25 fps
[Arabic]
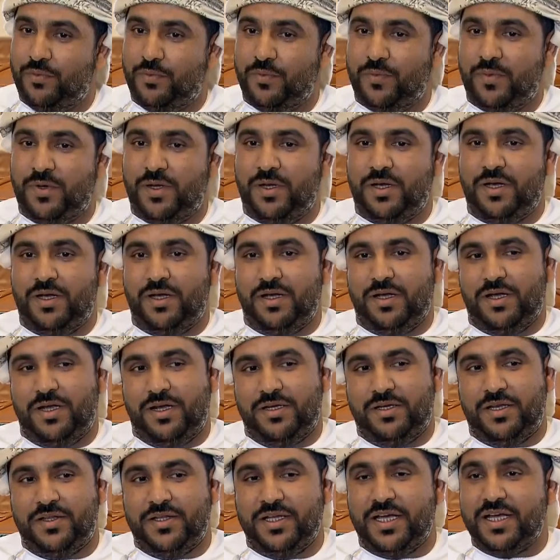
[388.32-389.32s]
آه،
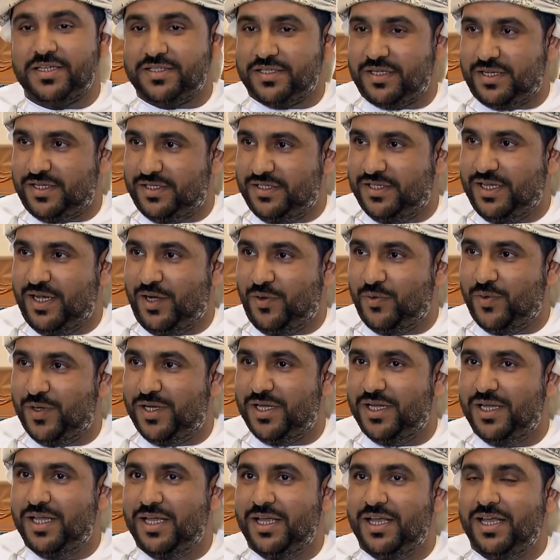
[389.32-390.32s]
الذي خسر
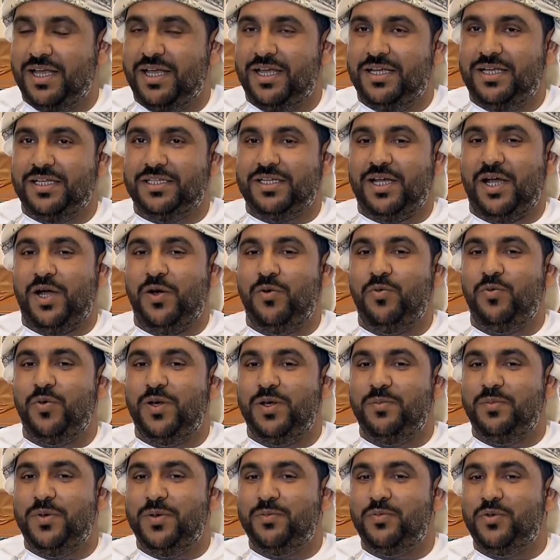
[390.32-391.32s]
الدعوة
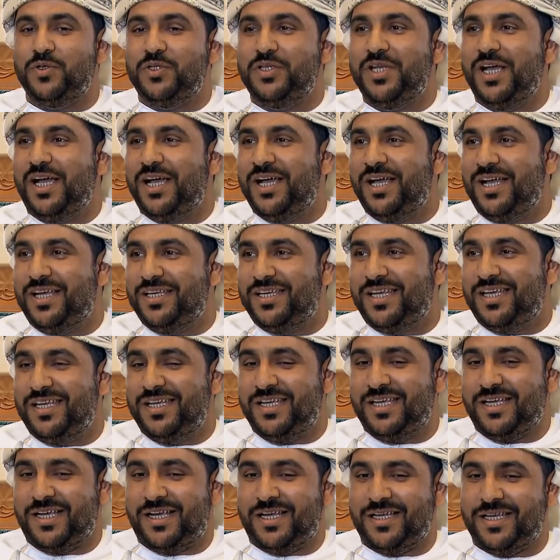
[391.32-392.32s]
يتحول من مدعى
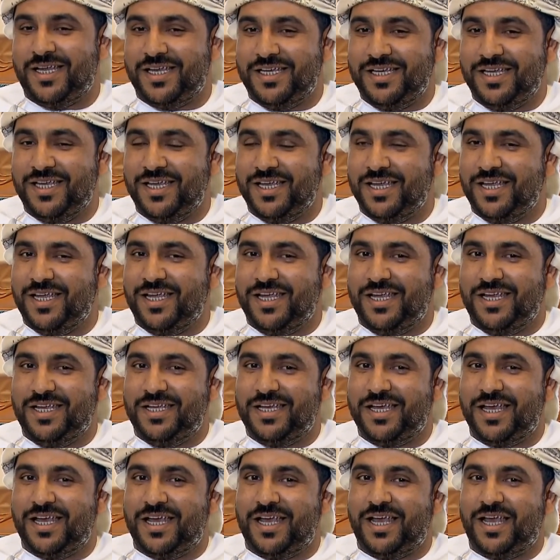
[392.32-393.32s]
عليه, عليه
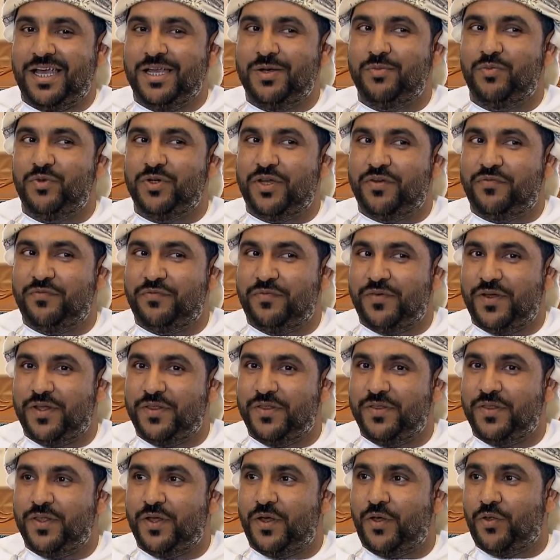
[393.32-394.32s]
إلى المنفذ
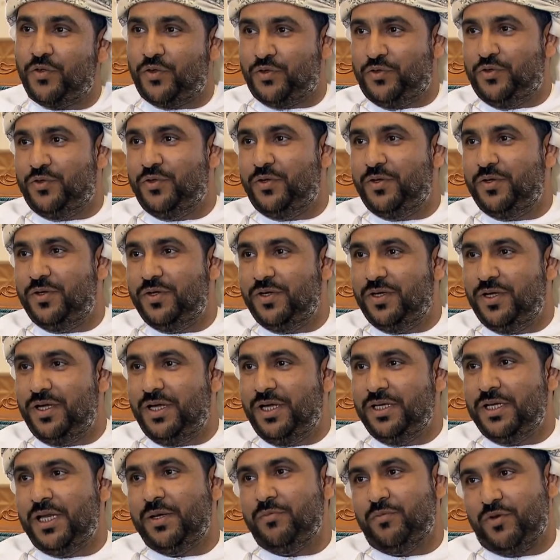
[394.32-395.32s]
ضده نعم.
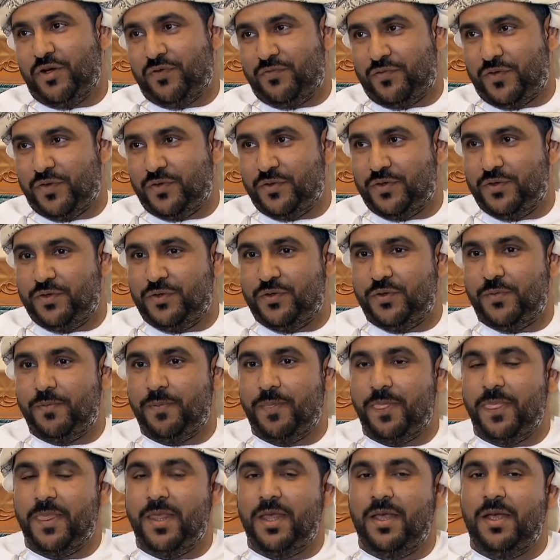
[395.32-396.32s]
إلى المنفذ ضده
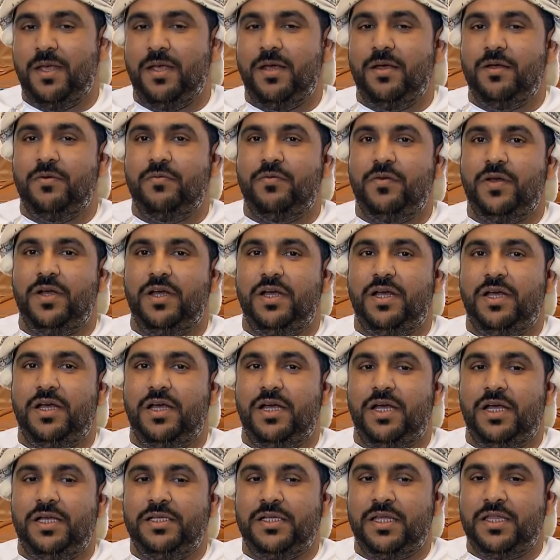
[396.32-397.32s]
نعم.
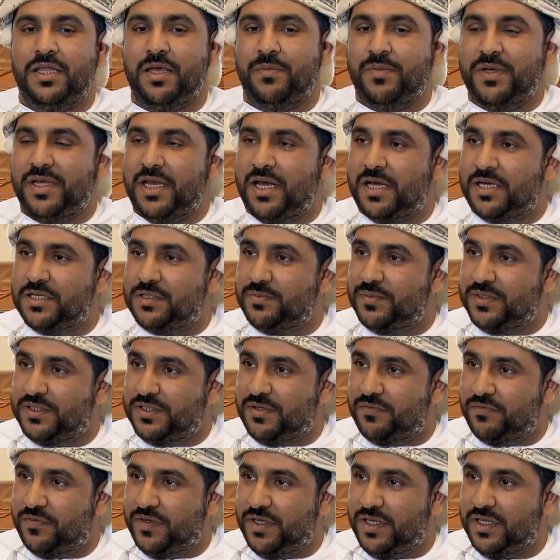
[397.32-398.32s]
فيذهب إلى قسم
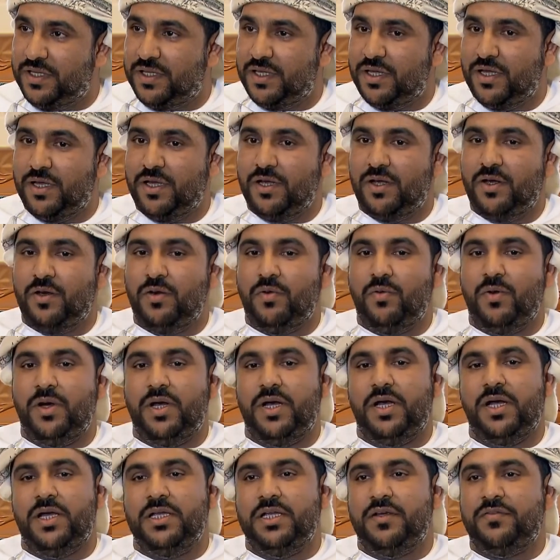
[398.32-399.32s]
التنفيذ
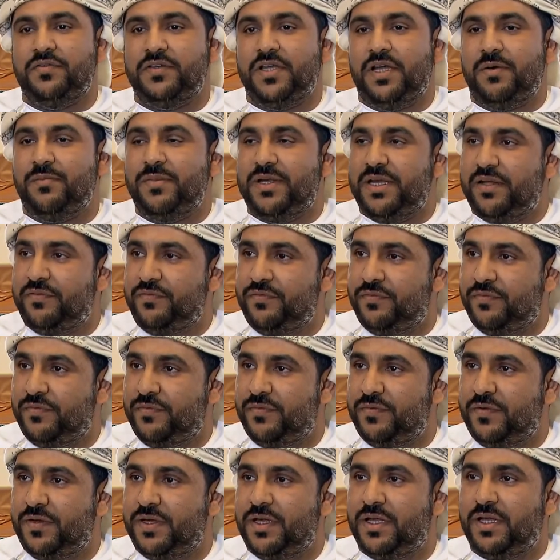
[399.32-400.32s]
ويفتح
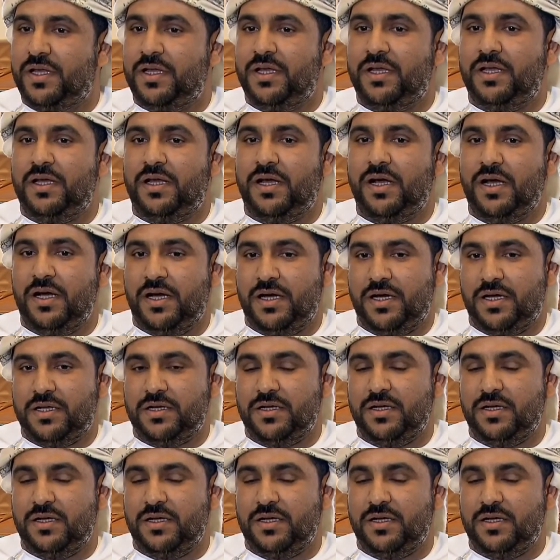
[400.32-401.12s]
ملف آه، آخر